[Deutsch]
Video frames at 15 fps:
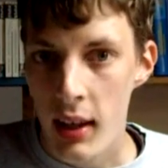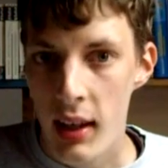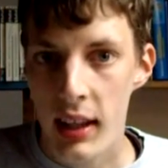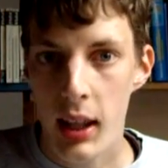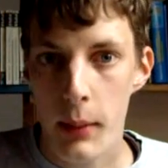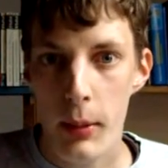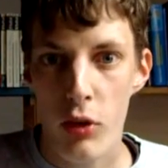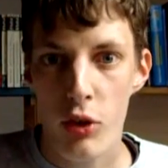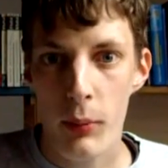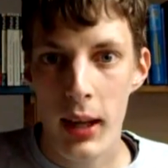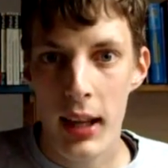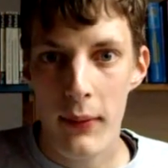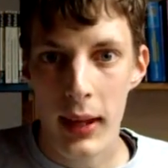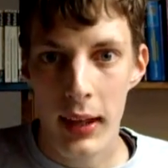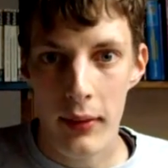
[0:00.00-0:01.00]
Ich habe ja schon mal
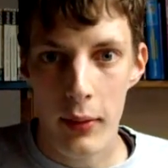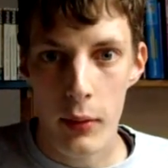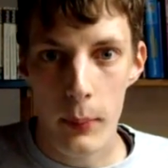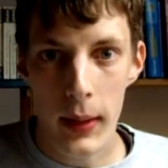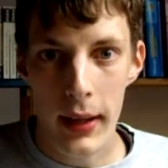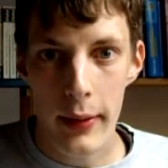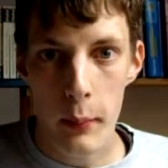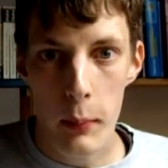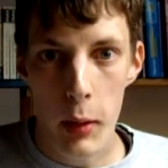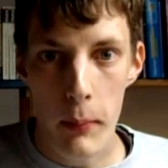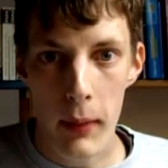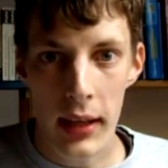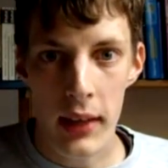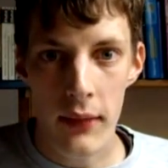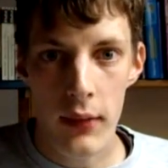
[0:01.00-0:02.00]
erwähnt, sobald es im
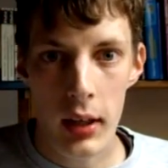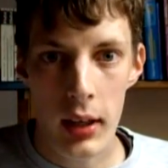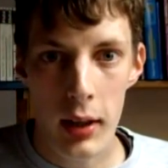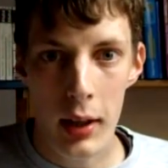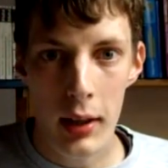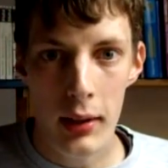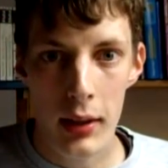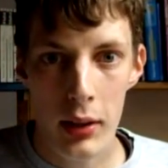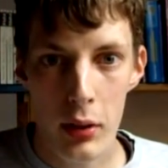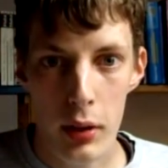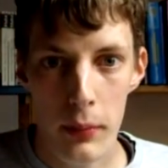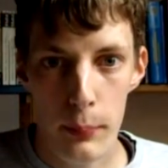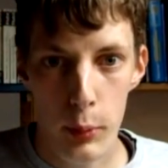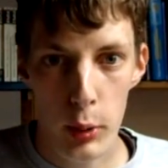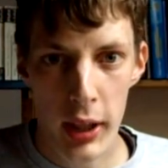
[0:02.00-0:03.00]
Gemeiner Verlag die
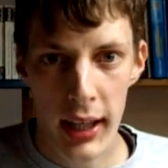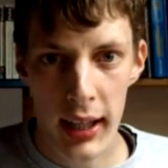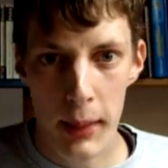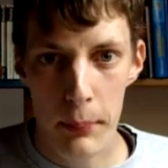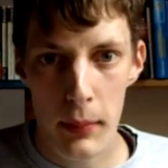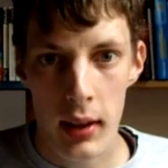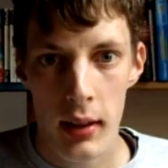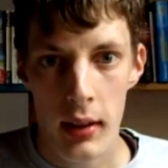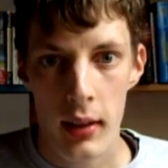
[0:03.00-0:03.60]
neuen Bücher gibt,